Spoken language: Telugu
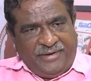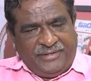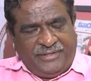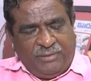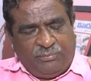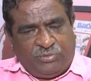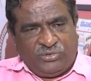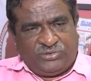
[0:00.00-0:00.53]

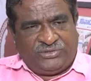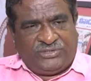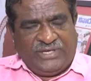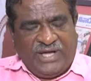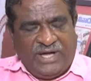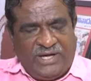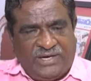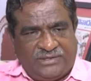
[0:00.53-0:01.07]
ఇది
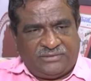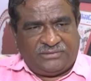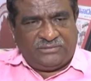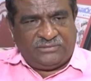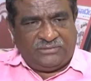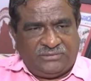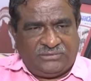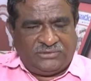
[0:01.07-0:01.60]
పూర్తిగా
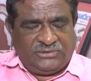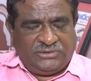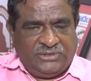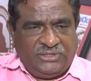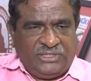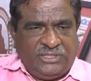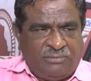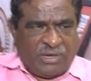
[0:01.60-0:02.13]

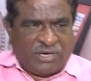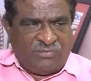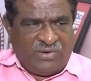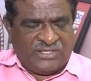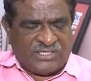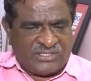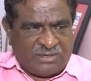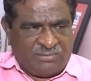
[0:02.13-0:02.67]
ఇది
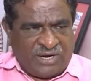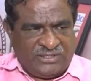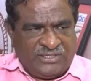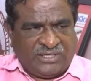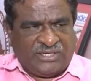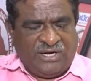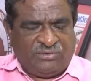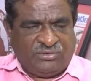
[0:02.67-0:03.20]
మనువాద
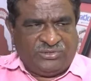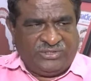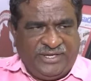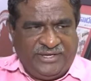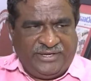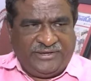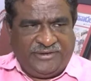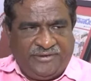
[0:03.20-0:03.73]
సమాజంగా
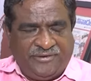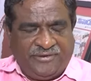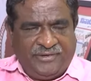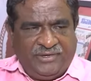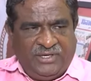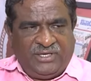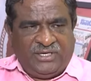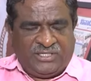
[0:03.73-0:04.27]
ఉంది hmm.
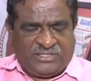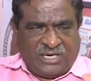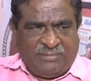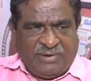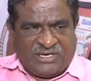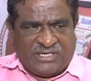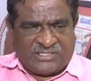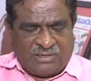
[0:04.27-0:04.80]

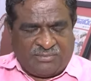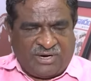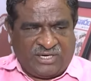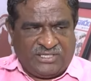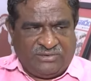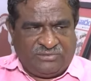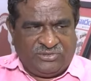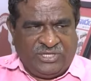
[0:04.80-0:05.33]
నిత్యమెట్ల
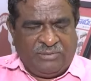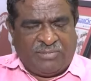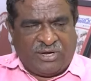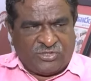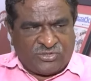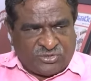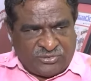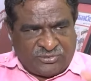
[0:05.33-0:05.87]
సమాజం ఉంది
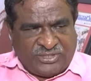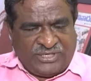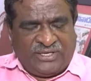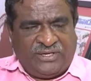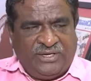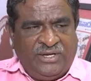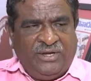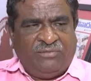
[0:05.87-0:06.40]
మనుశృతి
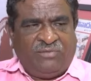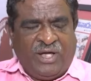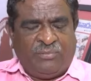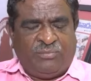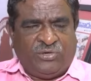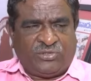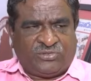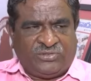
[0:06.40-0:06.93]

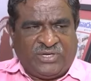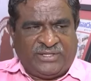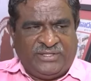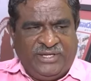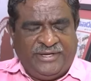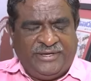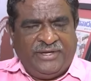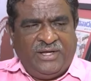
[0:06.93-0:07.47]

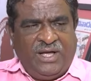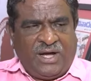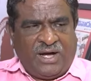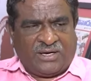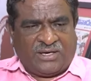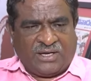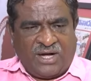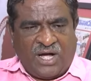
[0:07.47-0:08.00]
పైపోతున్నది
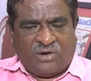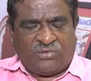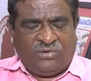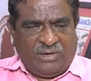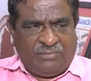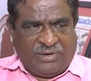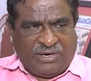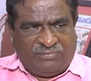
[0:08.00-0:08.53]
అట్లా
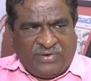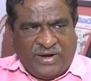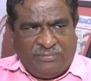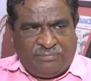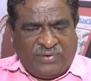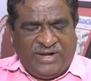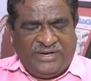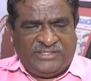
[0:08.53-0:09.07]
కాకుండా మనం ఫై
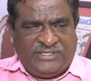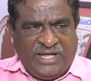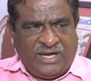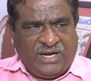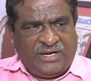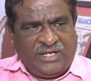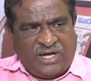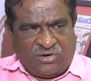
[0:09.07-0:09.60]
ఫైట్
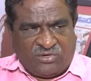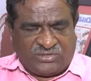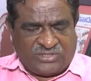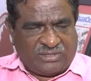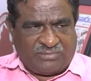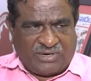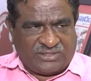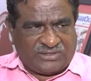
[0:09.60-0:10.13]
చేయాలనే
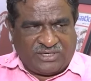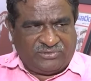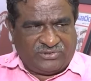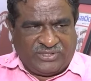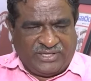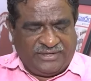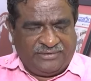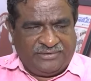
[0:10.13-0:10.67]
ఆలోచన మాత్రం
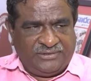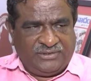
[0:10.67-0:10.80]
ఉంది